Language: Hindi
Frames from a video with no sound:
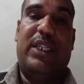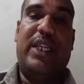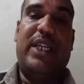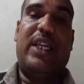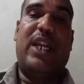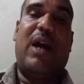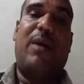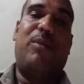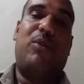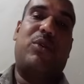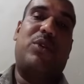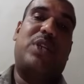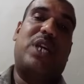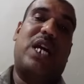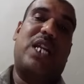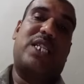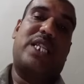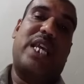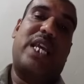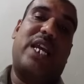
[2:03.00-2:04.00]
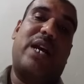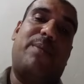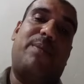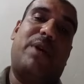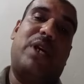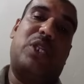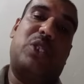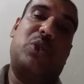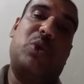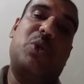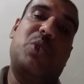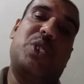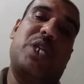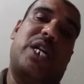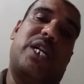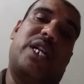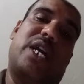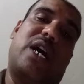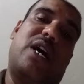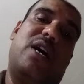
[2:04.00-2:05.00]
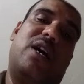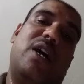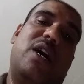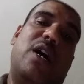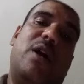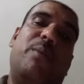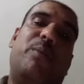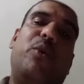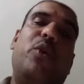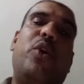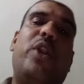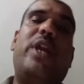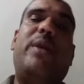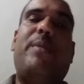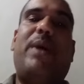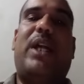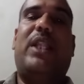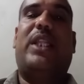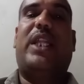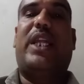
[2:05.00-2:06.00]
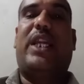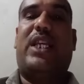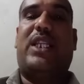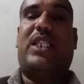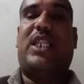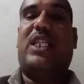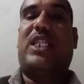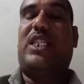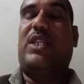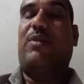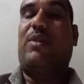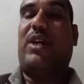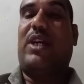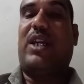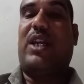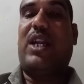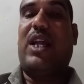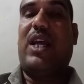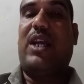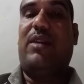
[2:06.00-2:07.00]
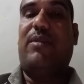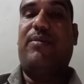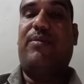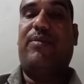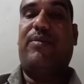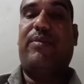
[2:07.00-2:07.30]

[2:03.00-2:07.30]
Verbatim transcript: एक ग्राम रोजगार सहायक आपका 24 घंटा पूर्ण ईमानदारी के साथ सेवा कर रहा है